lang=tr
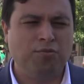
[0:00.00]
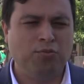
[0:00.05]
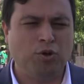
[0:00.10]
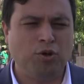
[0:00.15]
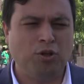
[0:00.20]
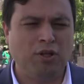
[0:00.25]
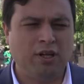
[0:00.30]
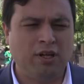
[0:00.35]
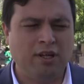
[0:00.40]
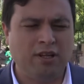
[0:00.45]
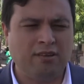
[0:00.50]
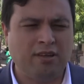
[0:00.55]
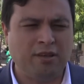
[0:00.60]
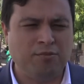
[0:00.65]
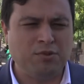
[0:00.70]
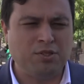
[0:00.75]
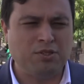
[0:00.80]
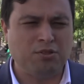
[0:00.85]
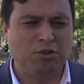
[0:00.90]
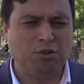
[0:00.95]
buraları
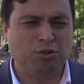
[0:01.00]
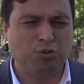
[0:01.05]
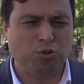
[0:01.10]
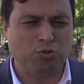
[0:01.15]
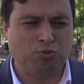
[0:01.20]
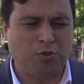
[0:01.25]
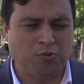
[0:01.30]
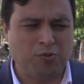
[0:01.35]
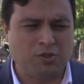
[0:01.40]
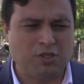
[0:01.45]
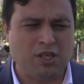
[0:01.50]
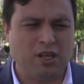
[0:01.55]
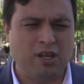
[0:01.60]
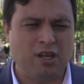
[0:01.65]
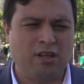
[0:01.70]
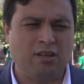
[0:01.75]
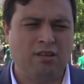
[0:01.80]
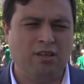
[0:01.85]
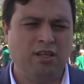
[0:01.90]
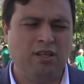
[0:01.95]
temiz tutmamız
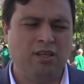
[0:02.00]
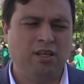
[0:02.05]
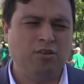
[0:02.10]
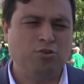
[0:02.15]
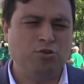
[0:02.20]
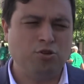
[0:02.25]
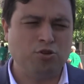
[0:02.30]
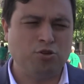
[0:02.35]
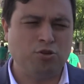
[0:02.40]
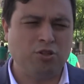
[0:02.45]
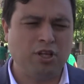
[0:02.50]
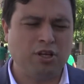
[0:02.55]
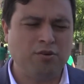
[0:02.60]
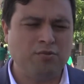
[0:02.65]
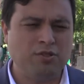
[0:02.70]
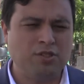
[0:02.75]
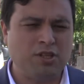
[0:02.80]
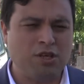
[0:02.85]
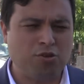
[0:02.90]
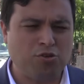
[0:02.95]
gerektiğini,
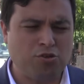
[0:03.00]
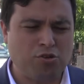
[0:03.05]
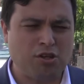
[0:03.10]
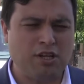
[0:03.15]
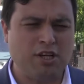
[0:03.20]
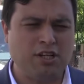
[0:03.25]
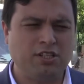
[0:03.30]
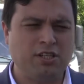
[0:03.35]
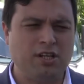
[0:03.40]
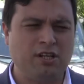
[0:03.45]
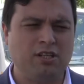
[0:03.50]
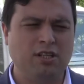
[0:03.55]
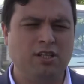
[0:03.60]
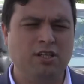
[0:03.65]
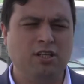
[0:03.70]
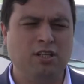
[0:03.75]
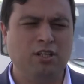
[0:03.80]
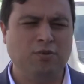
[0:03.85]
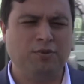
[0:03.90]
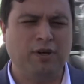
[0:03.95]
çocuklarımıza küçük yaşlardan
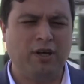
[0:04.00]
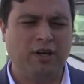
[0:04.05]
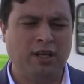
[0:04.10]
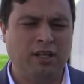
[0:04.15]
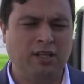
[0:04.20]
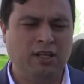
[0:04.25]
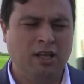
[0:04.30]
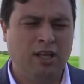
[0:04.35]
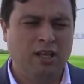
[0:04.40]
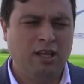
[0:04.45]
itibaren